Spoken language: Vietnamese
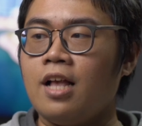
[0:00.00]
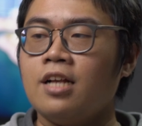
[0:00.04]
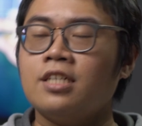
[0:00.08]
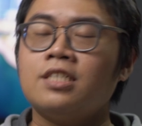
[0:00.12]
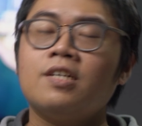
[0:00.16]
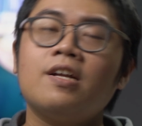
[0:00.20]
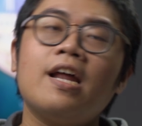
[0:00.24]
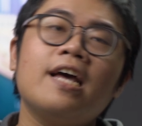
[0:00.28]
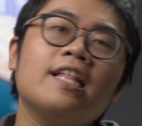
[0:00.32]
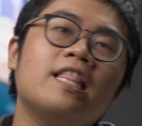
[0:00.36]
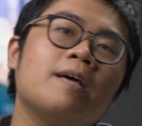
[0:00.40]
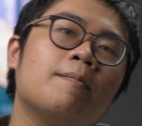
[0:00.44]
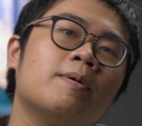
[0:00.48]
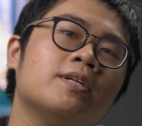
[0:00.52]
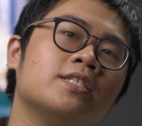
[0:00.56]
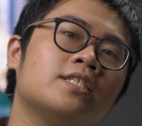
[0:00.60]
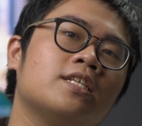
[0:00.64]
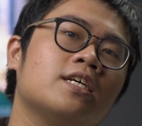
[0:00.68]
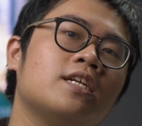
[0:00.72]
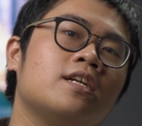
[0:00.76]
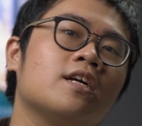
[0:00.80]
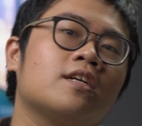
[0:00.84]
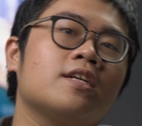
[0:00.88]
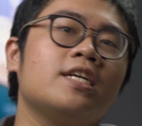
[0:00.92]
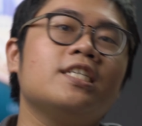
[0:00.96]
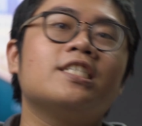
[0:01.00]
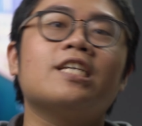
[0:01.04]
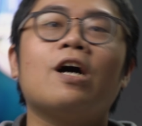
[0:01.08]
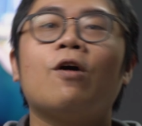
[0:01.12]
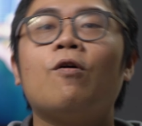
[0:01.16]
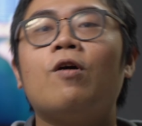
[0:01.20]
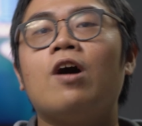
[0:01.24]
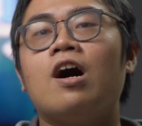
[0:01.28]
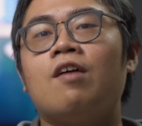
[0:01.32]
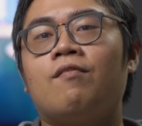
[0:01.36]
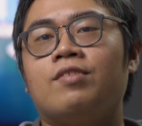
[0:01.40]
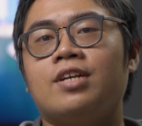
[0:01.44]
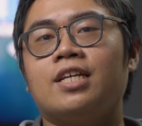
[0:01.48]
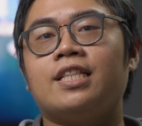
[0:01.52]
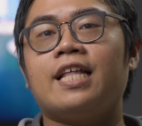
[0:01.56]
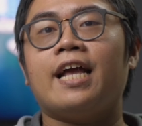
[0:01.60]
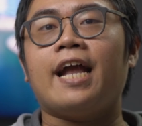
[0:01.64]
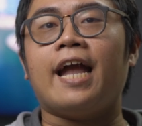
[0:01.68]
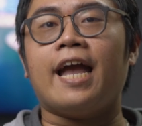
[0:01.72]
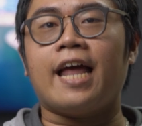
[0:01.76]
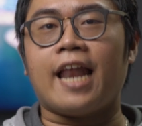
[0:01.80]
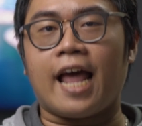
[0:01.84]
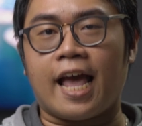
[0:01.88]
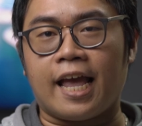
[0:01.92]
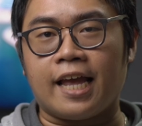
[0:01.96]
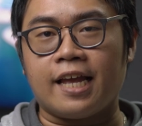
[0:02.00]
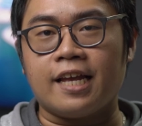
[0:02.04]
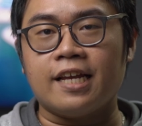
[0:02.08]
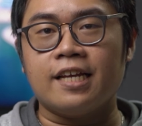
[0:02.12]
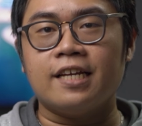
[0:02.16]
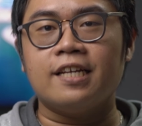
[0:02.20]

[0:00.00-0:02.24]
Sau đây thì mình xin được đi sâu hơn về chiếc tai nghe này.